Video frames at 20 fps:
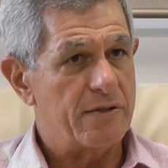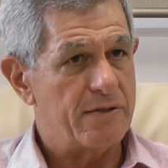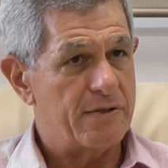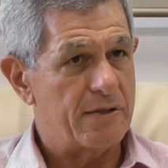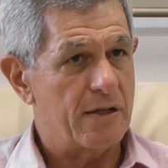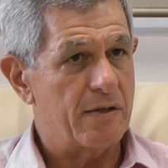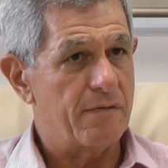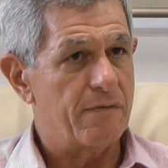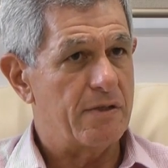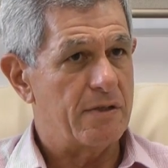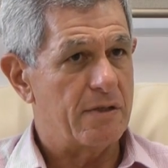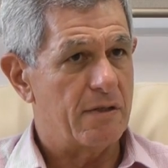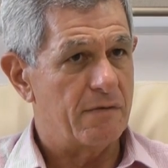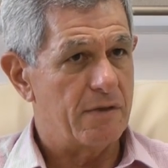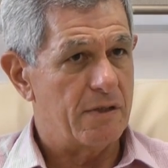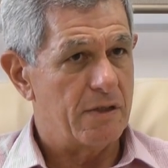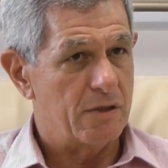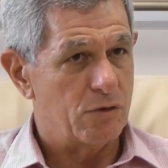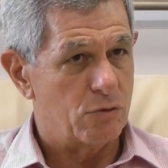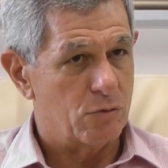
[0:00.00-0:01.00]
les uns
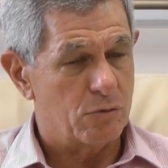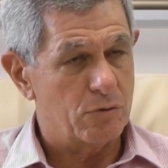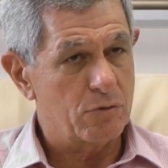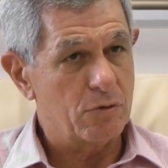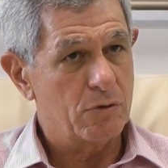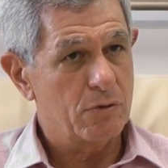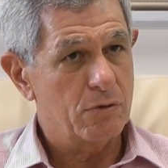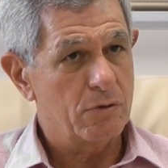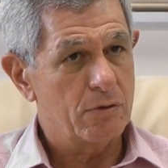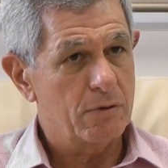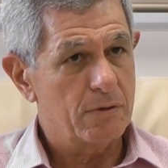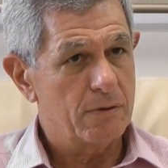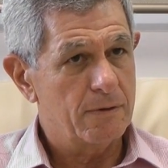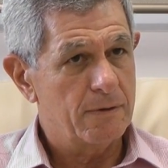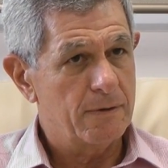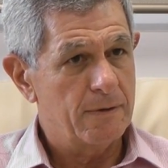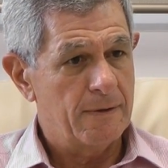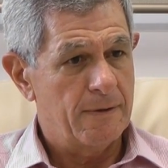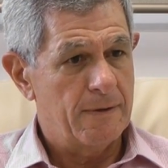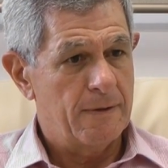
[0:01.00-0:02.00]
vis-à-vis des autres.
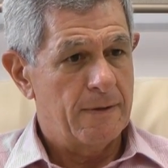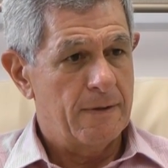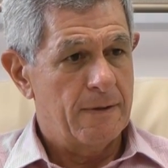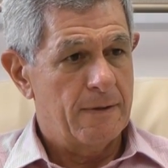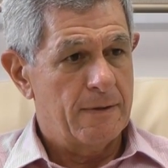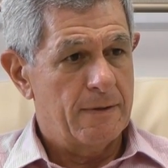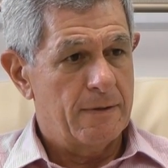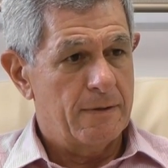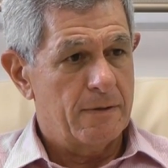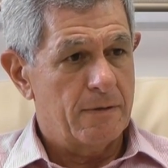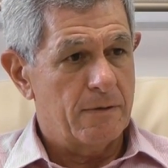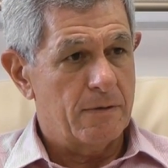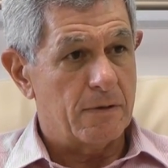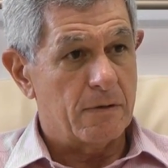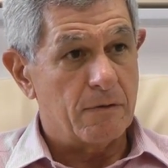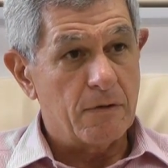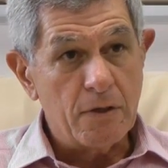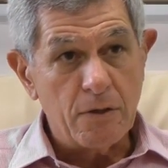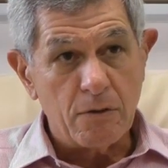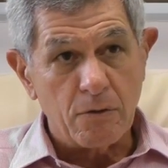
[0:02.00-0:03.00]
Vous
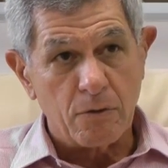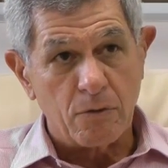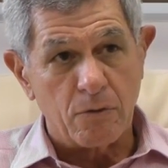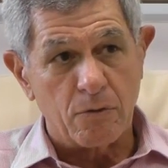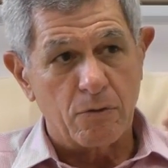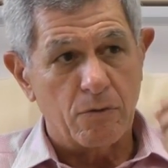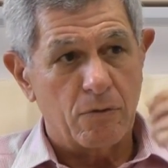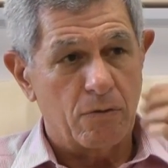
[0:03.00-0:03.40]
savez, euh,